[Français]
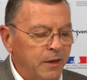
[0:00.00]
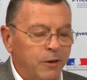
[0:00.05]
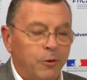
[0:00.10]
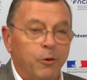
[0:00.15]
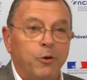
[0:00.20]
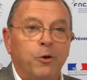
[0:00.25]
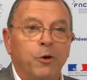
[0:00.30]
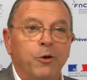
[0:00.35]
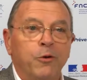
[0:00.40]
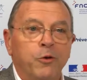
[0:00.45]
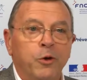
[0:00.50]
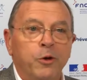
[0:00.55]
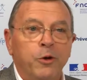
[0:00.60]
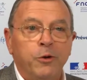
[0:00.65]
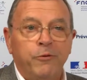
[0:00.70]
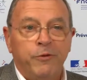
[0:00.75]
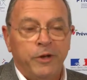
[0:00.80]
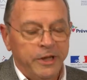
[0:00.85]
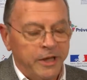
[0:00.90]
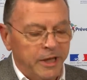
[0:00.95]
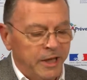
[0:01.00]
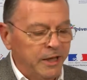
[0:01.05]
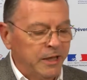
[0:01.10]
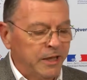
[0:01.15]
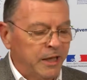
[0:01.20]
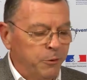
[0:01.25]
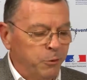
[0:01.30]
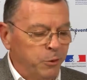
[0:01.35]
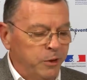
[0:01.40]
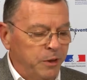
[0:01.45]
Donc on veut veiller à
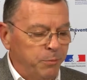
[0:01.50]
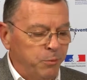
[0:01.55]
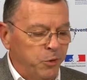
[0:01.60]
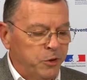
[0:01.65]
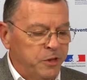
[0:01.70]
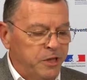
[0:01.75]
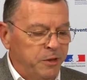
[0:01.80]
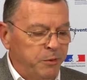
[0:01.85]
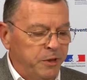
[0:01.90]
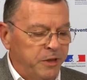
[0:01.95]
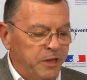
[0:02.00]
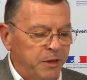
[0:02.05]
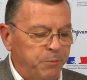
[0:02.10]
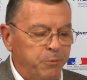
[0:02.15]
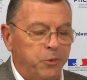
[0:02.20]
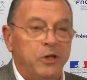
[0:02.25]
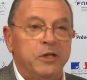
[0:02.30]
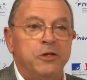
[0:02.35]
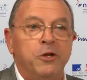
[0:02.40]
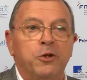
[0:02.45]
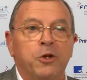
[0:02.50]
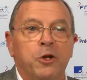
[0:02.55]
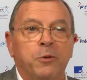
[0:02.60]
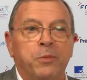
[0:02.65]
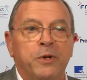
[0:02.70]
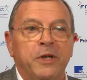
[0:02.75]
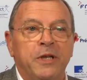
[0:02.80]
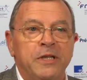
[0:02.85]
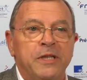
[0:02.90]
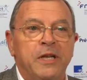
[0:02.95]
être un outil de proximité pour les
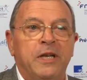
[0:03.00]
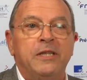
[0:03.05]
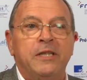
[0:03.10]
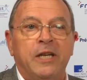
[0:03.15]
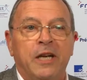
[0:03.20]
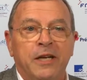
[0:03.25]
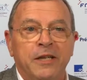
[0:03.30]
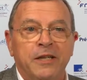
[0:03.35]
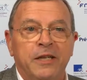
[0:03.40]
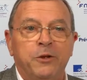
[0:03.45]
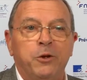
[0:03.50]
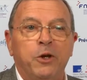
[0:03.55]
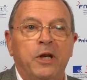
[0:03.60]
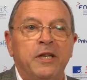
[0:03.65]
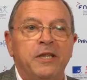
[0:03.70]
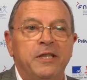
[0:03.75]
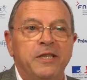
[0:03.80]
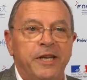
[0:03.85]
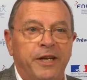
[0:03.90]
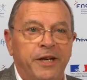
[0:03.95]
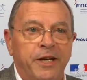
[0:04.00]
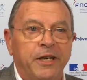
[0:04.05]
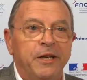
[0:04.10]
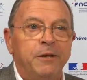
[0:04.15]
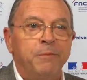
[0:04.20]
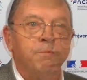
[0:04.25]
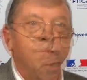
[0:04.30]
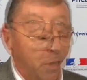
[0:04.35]
entreprises et les salariés de l'artisanat,